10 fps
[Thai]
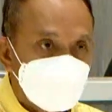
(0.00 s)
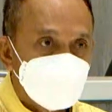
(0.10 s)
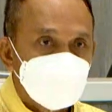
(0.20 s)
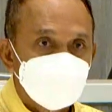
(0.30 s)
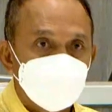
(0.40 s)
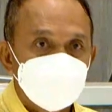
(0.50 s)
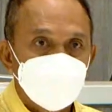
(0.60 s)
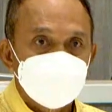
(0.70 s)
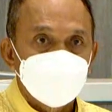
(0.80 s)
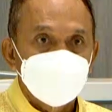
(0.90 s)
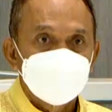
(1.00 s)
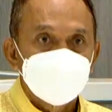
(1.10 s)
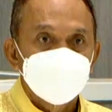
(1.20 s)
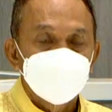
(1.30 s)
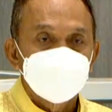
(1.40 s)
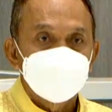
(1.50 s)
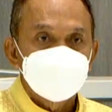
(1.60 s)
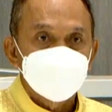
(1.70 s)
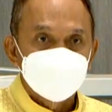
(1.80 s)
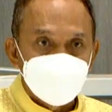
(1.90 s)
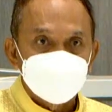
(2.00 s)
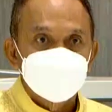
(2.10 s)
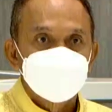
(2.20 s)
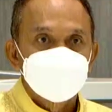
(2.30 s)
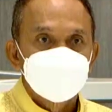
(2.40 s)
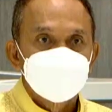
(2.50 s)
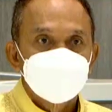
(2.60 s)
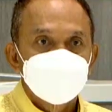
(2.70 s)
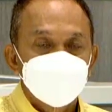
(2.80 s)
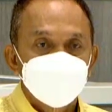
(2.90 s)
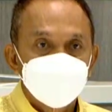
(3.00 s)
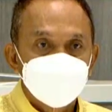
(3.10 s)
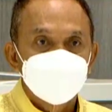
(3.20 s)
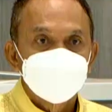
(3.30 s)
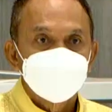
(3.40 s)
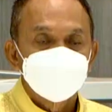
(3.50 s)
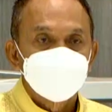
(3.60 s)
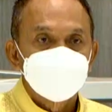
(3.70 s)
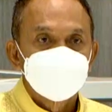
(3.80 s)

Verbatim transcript: สิ่งที่ผมอยากจะให้ท่านได้ตระหนักและได้คิดนะว่า